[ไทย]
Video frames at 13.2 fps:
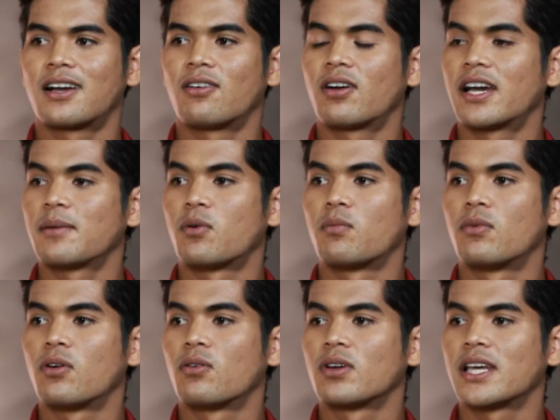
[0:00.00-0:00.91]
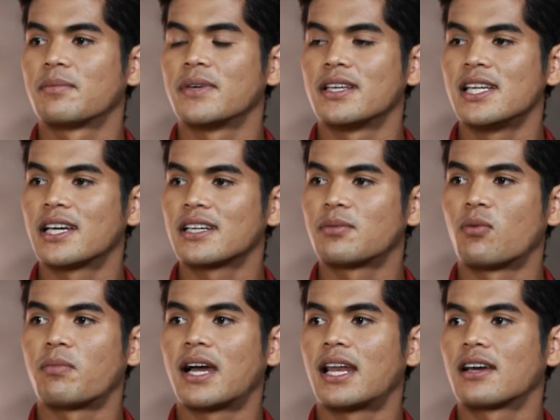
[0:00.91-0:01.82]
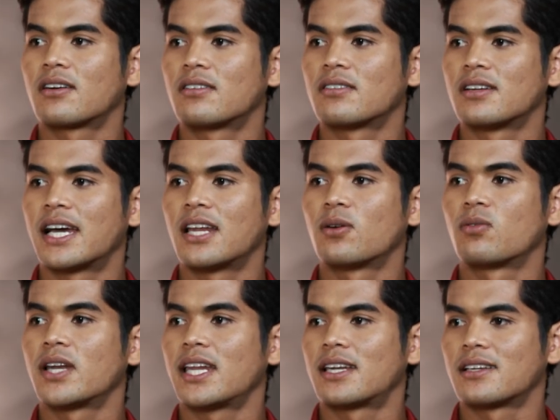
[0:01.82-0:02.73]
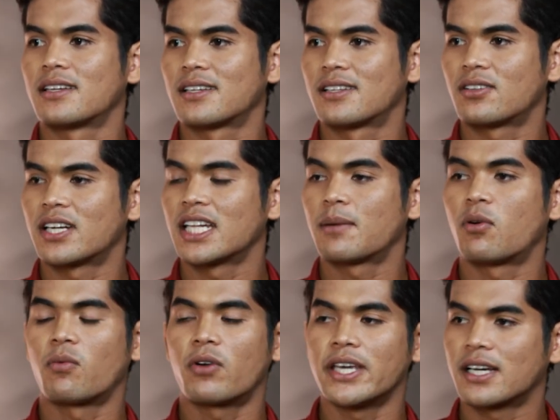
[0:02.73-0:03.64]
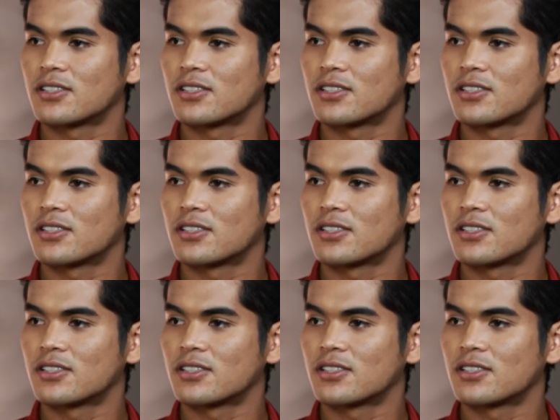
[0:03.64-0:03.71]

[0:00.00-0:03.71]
เขาก็ให้ผมลงเล่นมีเรียกผมมาแล้วก็ให้ลงเล่นเลย ตอนนั้นเด็กผมก็